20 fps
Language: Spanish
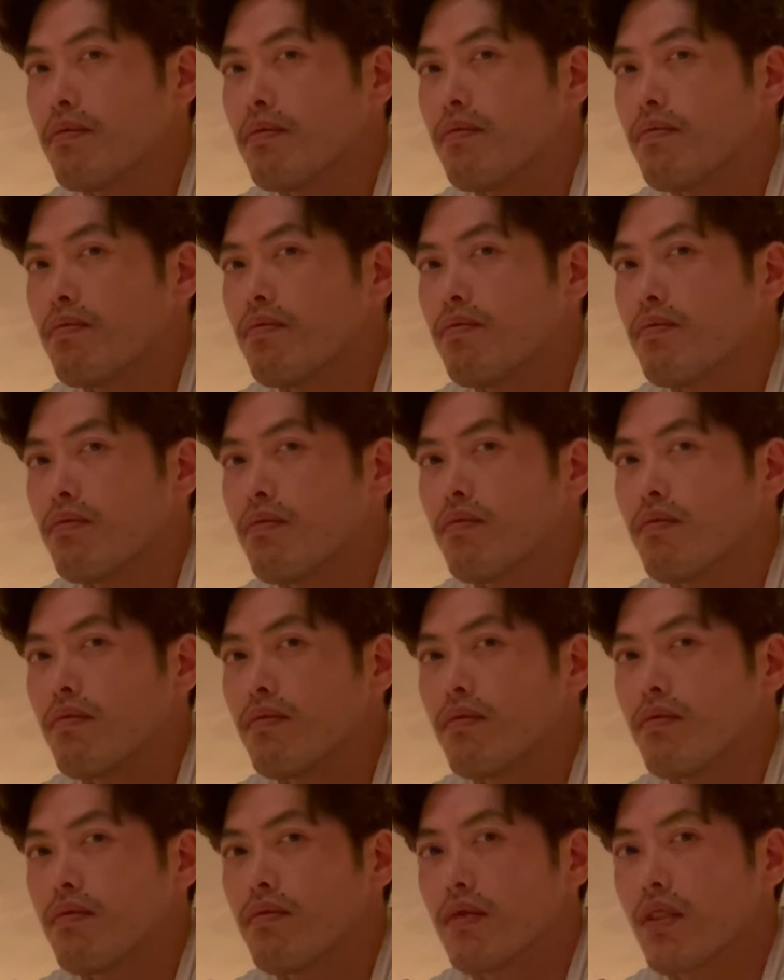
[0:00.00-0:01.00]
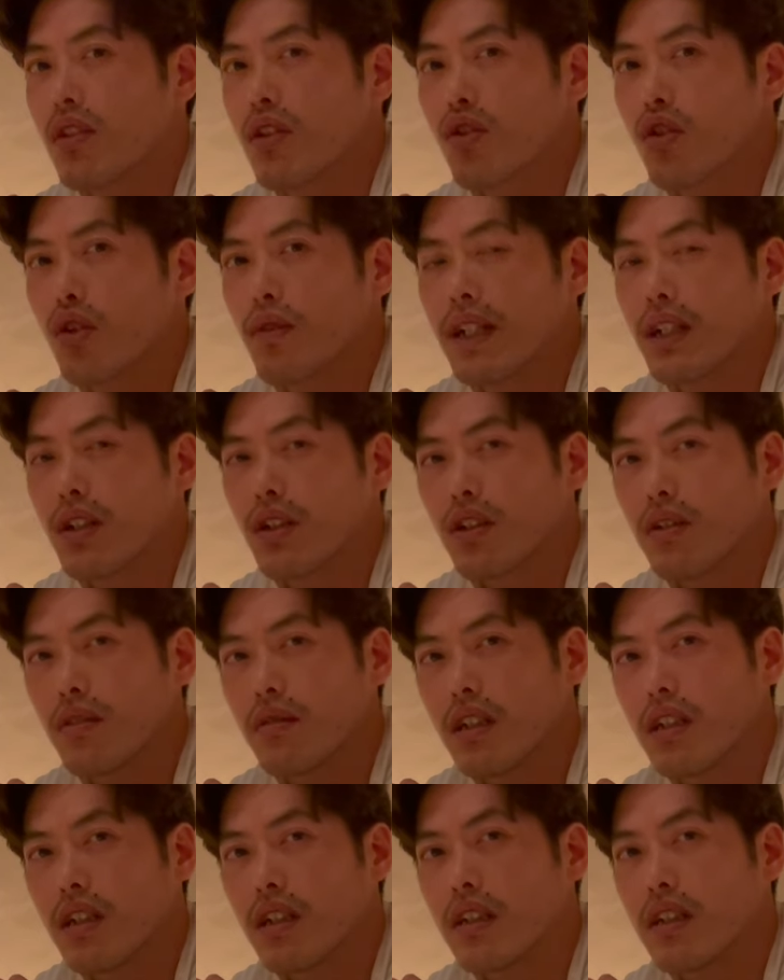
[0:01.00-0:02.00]
Mm, sobre todo
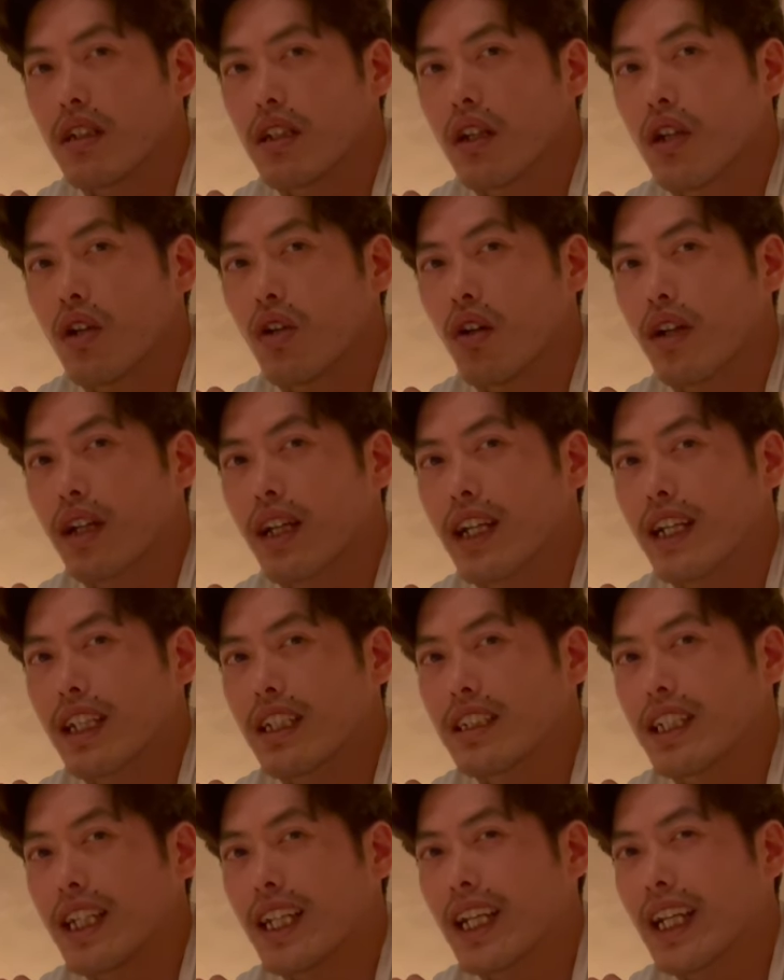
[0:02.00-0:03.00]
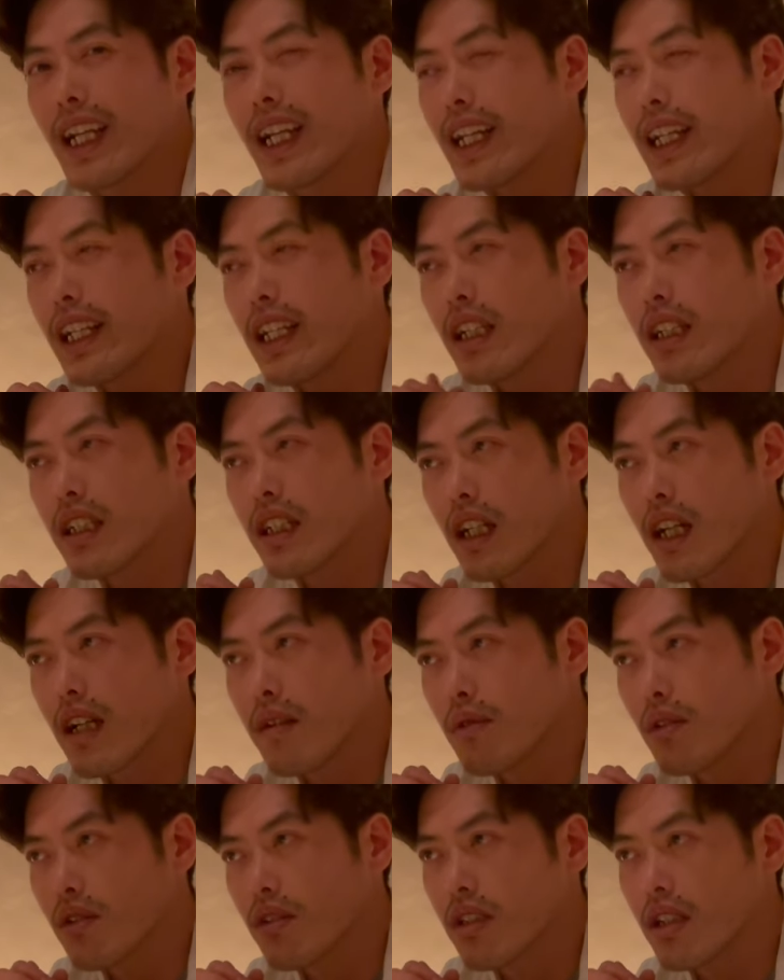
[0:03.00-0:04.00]
lo que se crea,
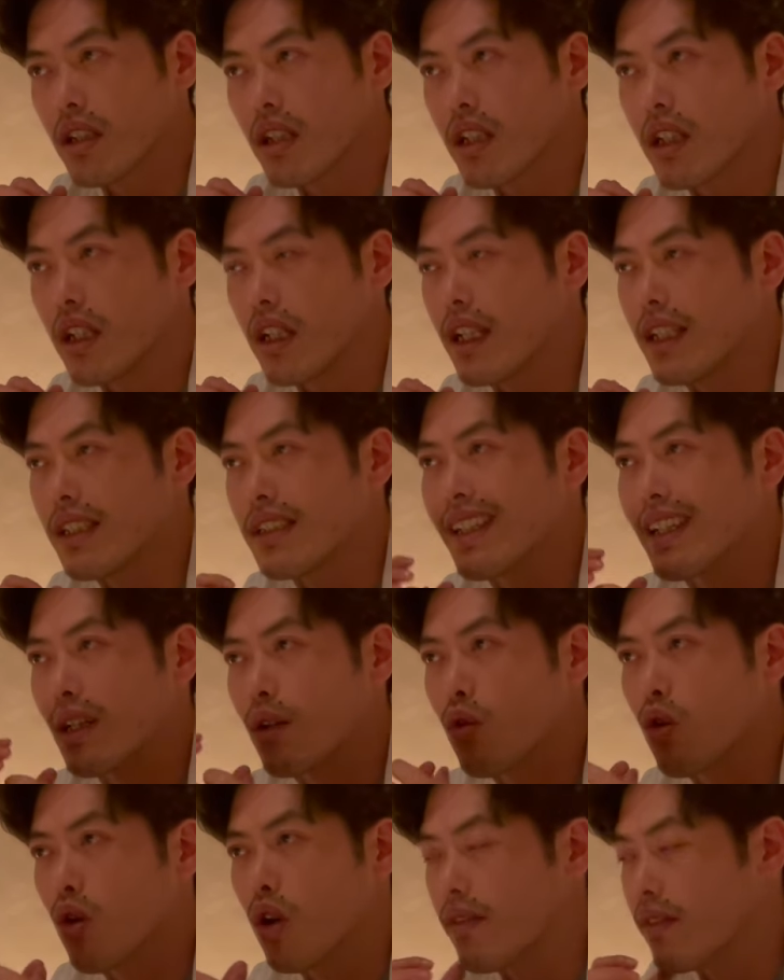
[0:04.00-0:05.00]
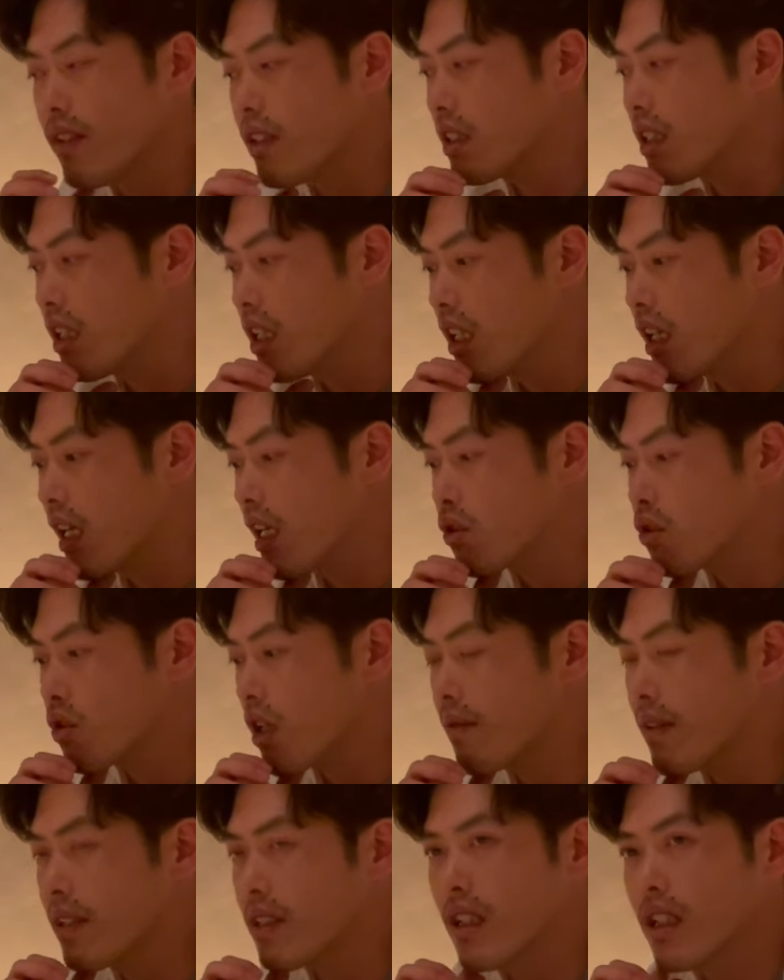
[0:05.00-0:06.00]
digamos, ese jueves es un
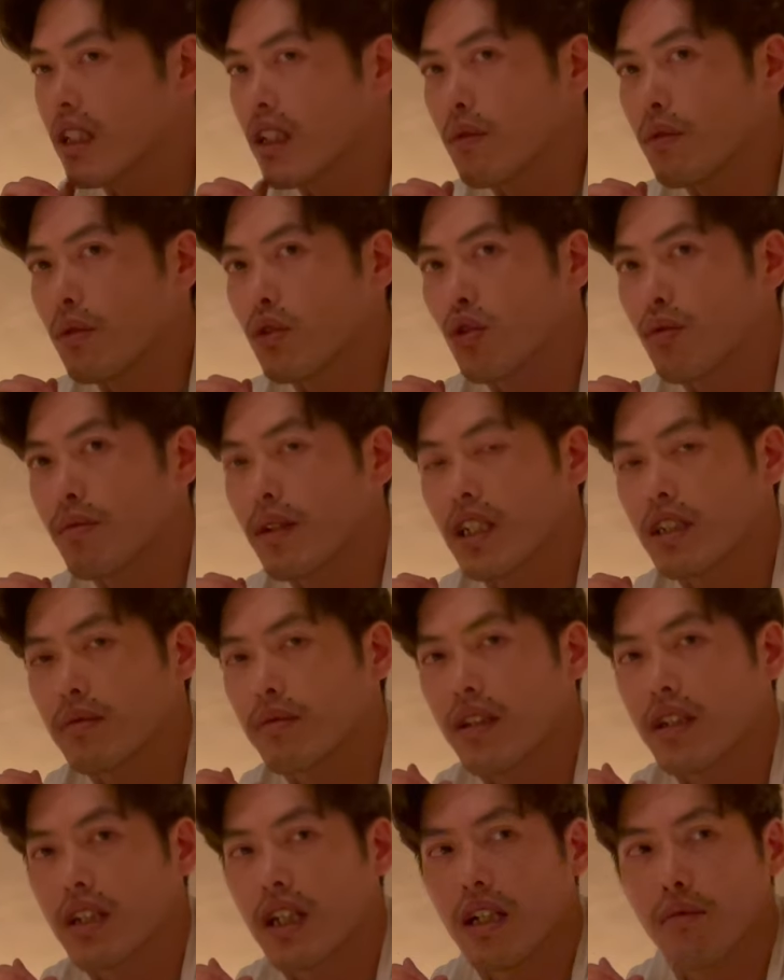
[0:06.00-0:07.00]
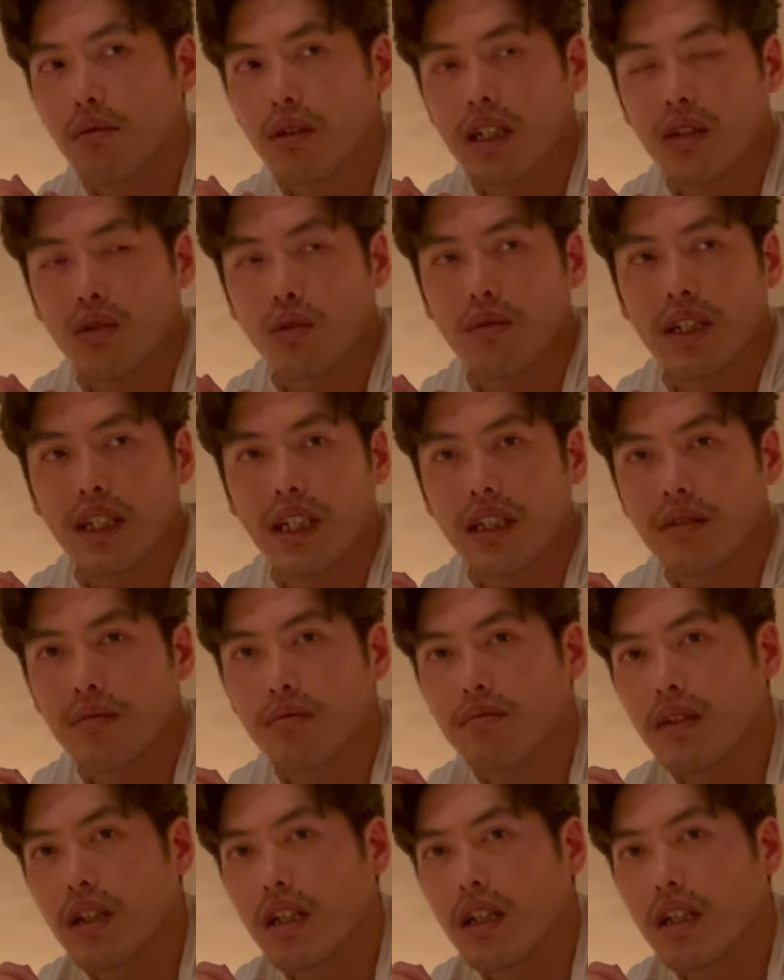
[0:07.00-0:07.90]
ambiente como súper especial porque tú vienes,